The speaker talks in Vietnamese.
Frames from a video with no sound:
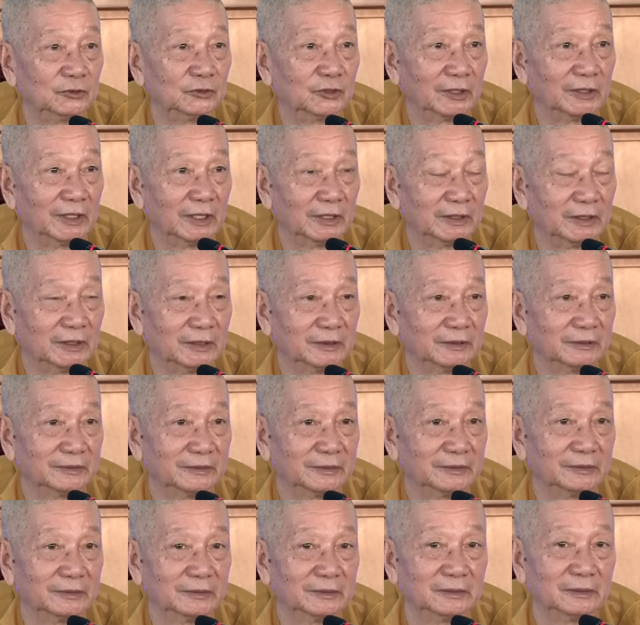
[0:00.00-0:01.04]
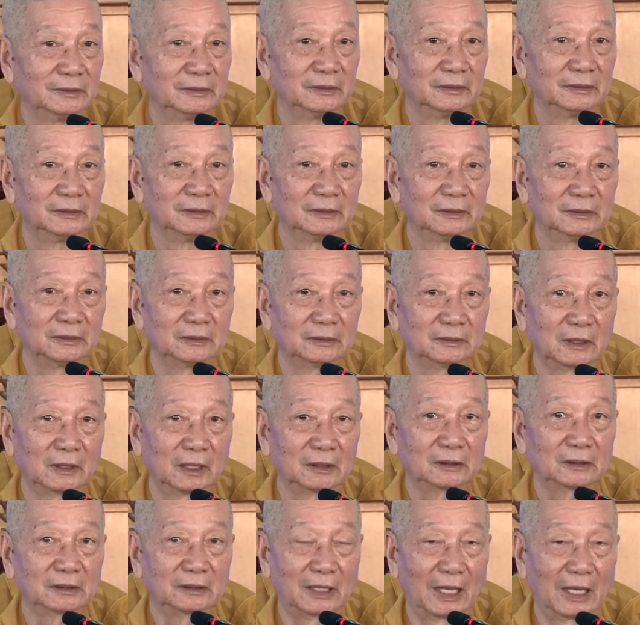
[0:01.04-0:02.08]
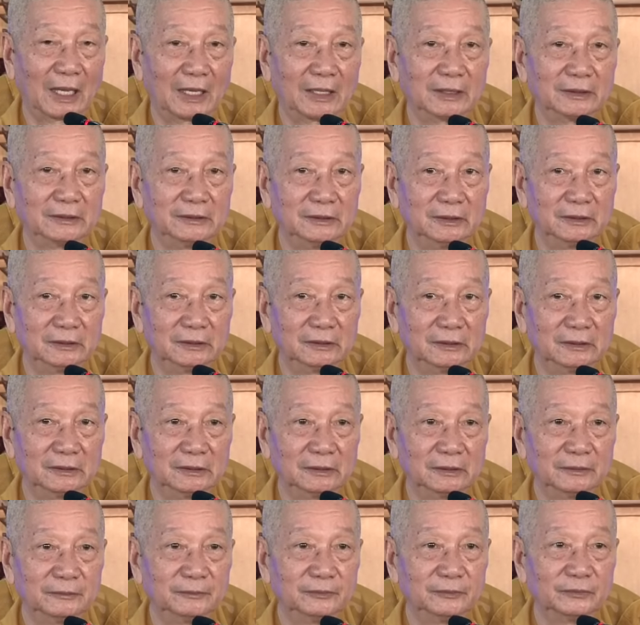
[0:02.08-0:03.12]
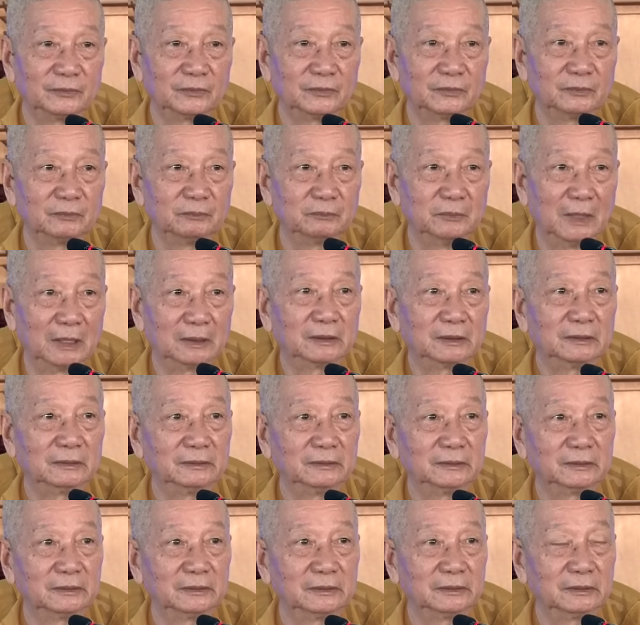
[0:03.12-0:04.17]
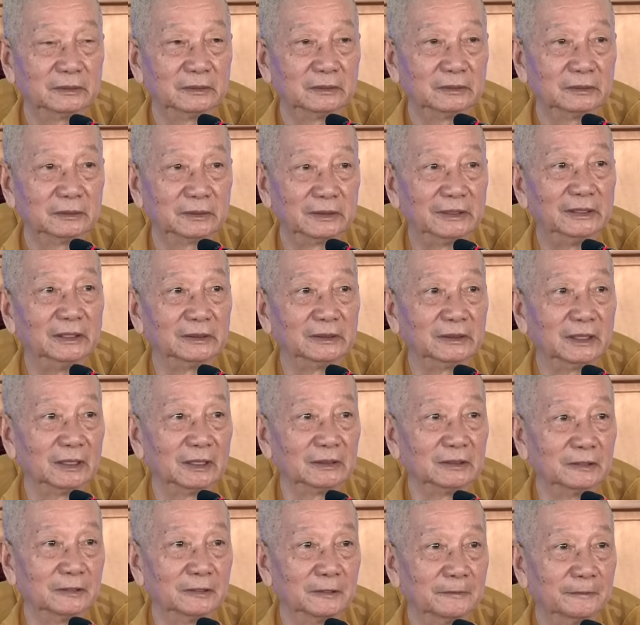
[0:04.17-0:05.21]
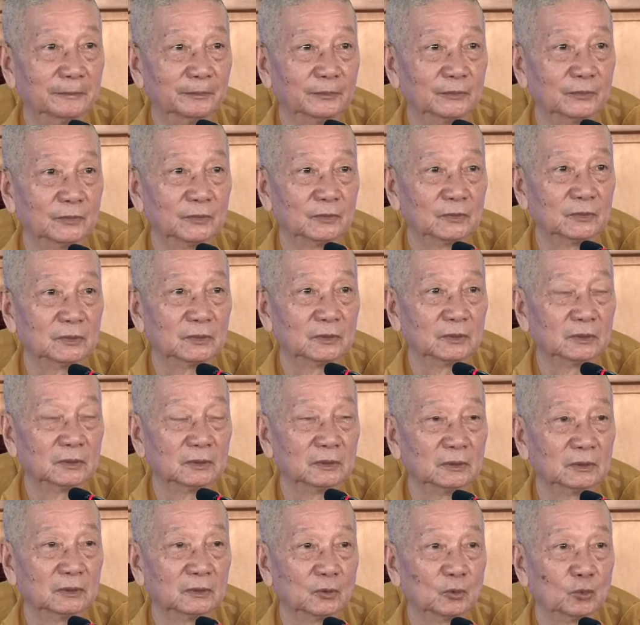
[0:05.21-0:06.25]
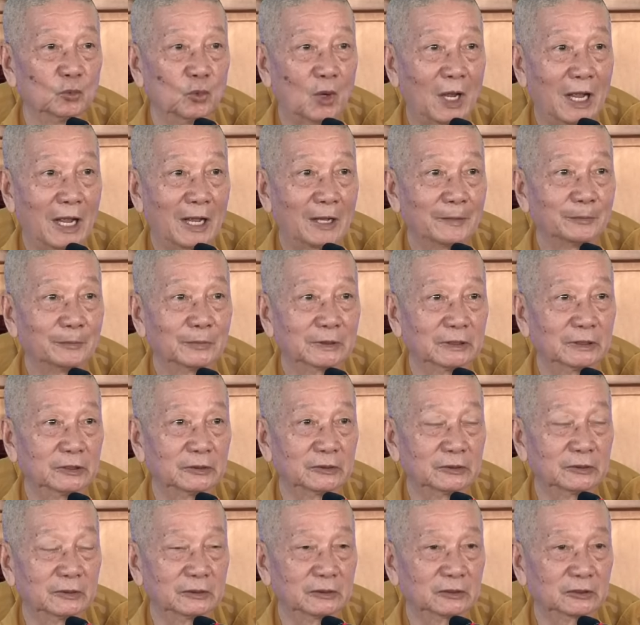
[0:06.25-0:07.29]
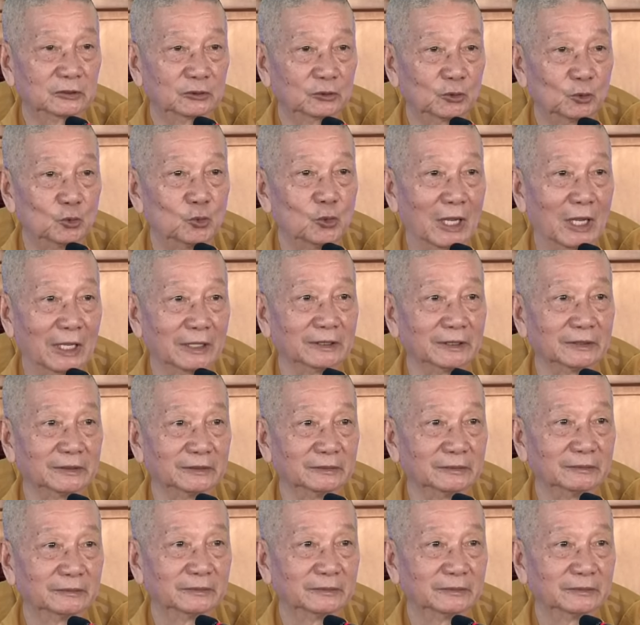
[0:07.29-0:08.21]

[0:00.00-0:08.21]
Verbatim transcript: Cho nên tất cả những bậc tiền nhân qua một cái tu hành,